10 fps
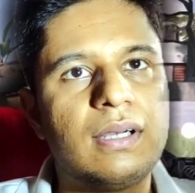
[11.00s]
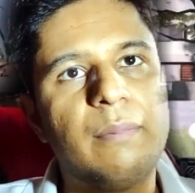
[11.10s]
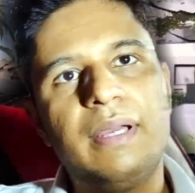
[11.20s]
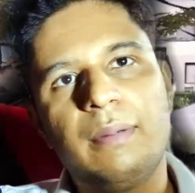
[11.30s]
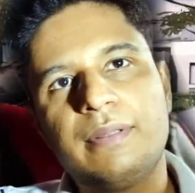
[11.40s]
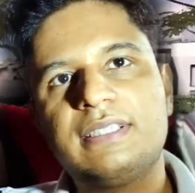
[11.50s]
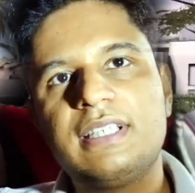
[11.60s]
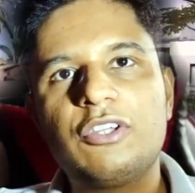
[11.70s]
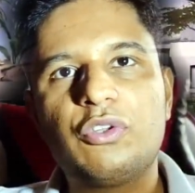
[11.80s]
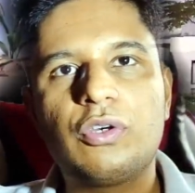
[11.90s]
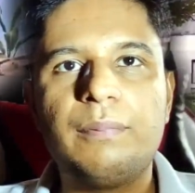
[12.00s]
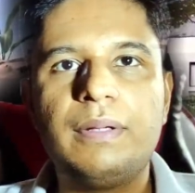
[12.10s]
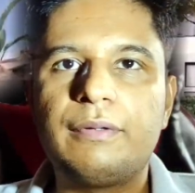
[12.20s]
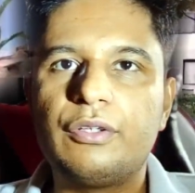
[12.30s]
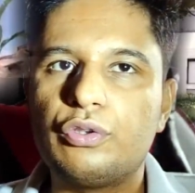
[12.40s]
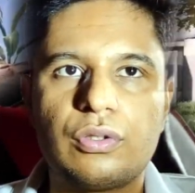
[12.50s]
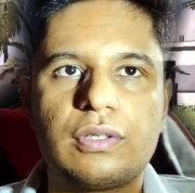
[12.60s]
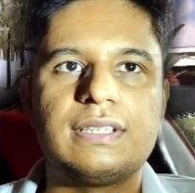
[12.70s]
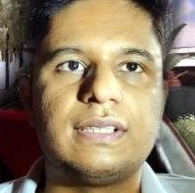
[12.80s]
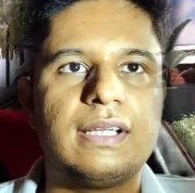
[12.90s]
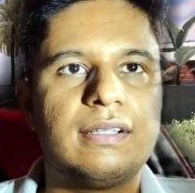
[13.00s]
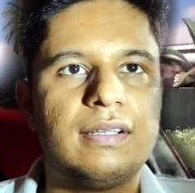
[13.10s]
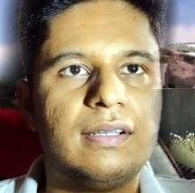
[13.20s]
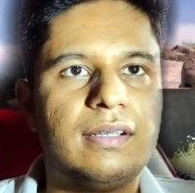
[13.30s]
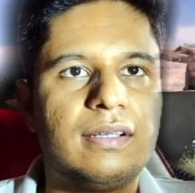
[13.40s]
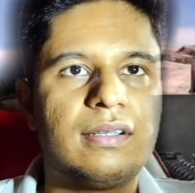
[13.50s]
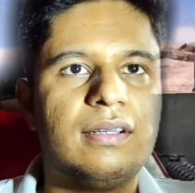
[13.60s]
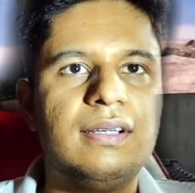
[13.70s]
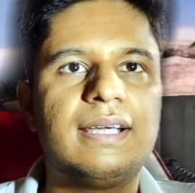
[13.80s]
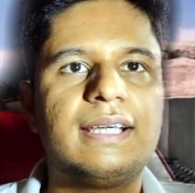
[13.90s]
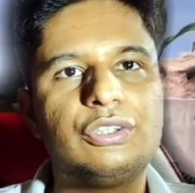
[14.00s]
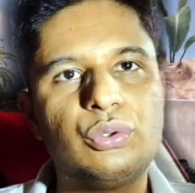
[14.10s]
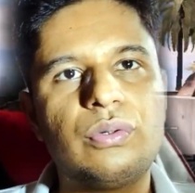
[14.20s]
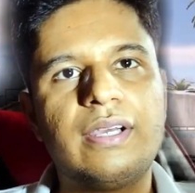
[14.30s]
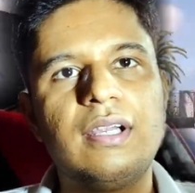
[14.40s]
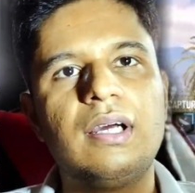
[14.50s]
कभी अपने साथ तो कभी अपने दोस्तों के साथ लेकिन जो